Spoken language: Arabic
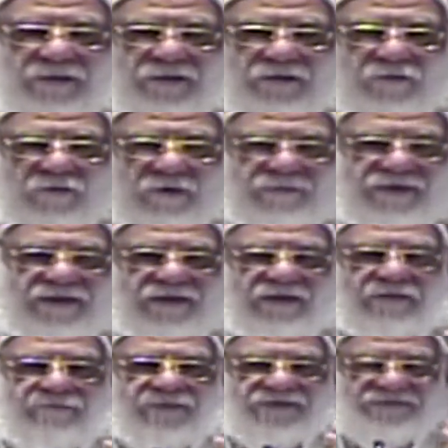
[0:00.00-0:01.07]
وما هي
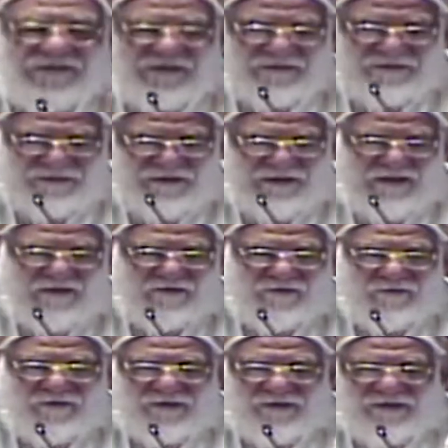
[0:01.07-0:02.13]
البساطه
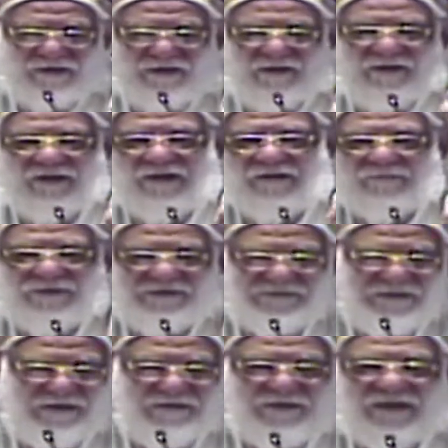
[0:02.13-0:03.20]
الحقيقيه
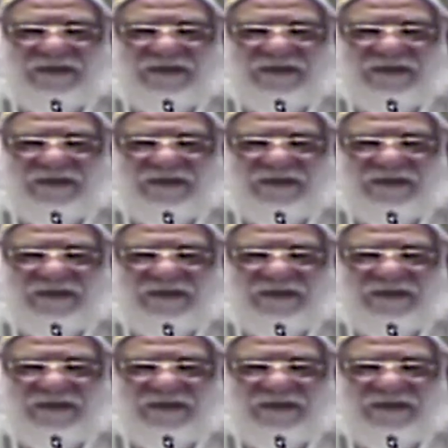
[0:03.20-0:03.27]
البساطه